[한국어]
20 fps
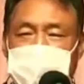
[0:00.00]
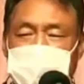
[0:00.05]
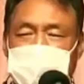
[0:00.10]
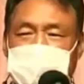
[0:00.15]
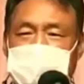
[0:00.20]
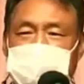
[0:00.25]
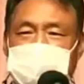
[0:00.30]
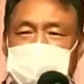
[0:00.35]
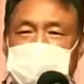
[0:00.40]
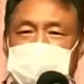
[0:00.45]

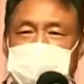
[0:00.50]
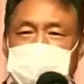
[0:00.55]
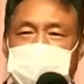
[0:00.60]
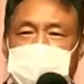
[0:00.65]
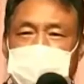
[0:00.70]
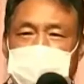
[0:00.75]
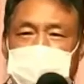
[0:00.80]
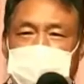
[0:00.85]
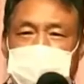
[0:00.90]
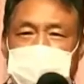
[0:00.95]

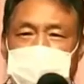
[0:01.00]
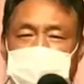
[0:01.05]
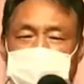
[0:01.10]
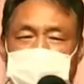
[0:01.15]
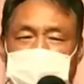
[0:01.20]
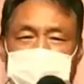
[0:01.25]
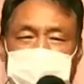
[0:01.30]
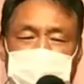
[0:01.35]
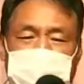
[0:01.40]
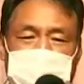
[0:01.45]
집안에
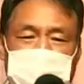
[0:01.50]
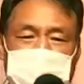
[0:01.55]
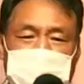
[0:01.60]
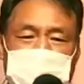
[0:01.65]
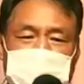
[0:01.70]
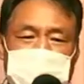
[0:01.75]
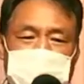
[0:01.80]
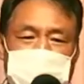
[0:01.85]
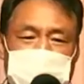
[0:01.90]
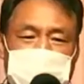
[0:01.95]

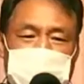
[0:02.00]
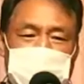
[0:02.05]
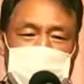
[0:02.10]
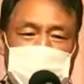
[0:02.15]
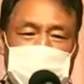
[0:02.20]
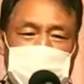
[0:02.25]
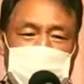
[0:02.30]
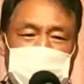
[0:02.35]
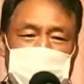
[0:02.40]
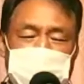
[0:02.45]
어,